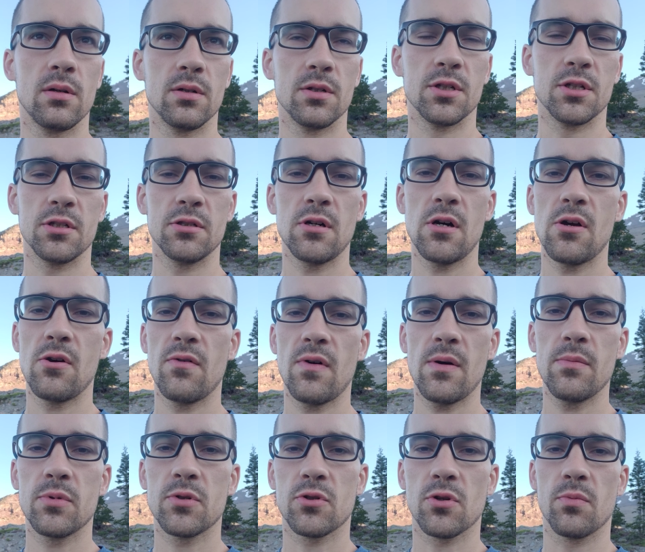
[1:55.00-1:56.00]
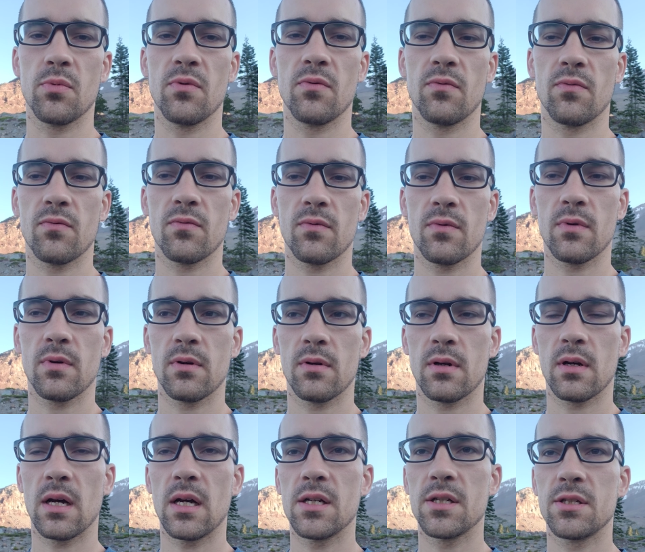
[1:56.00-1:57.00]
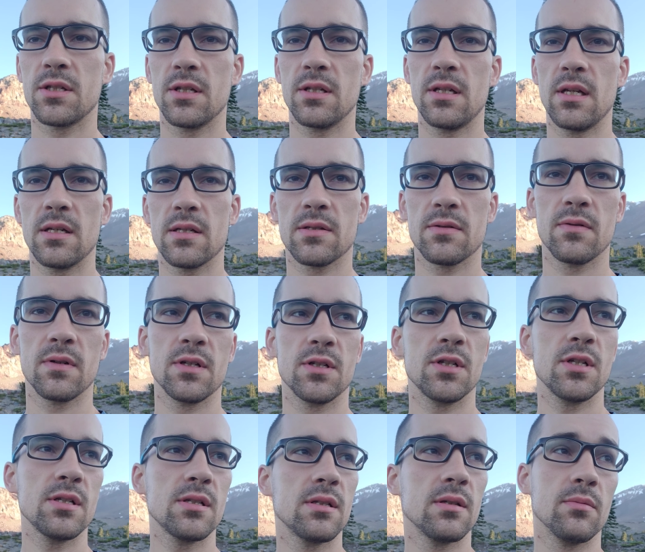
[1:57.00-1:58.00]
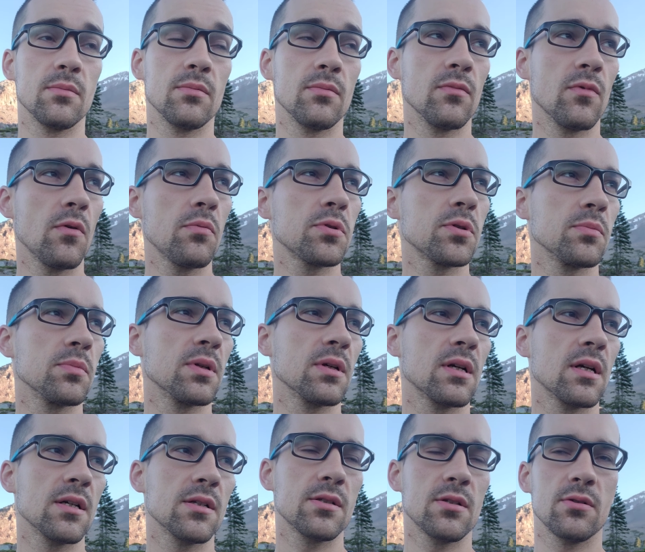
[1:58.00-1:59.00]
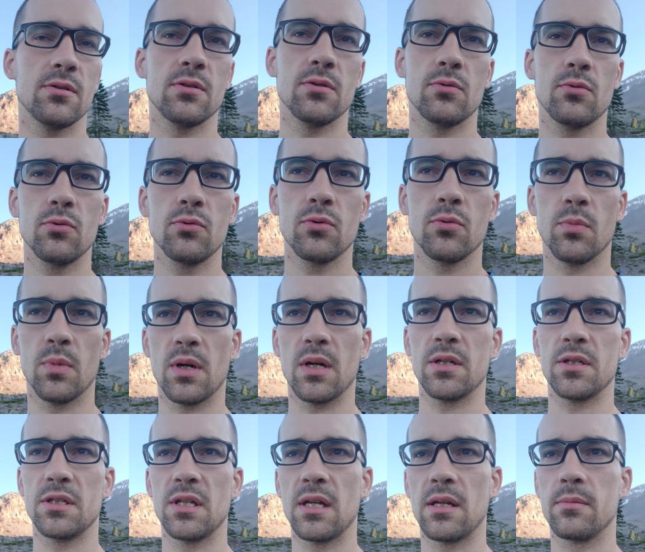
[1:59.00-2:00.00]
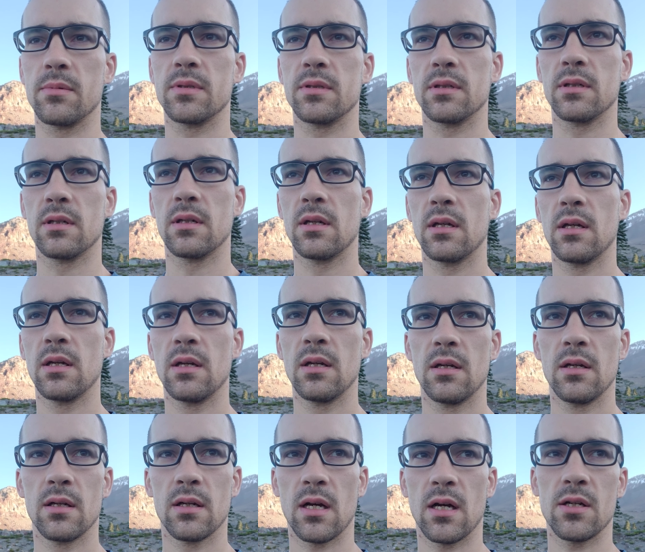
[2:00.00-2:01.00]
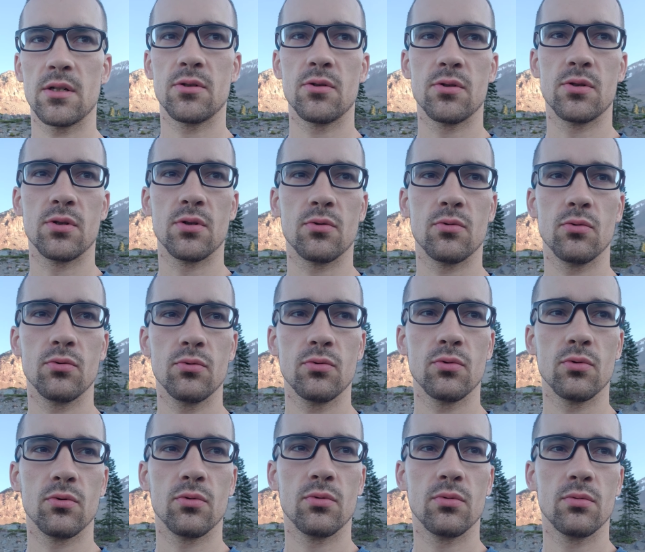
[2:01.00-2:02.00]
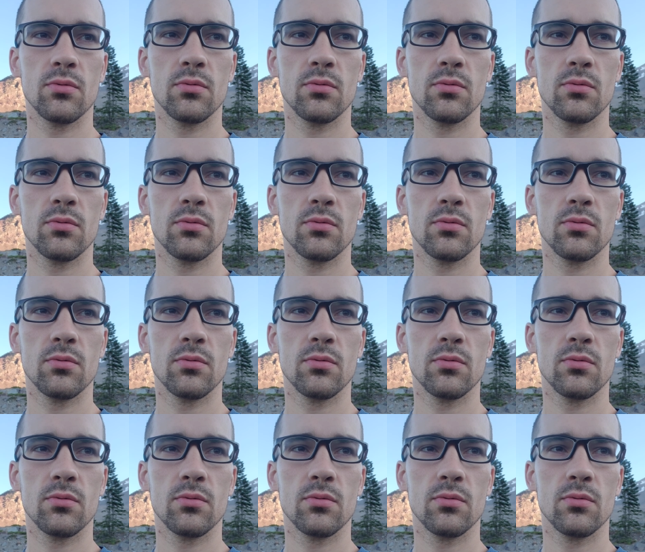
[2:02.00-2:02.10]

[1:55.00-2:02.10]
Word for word: желаю вам, чтобы в каждый день своей жизни, в общем-то, каждую секунду мы рождаемся. Каждую секунду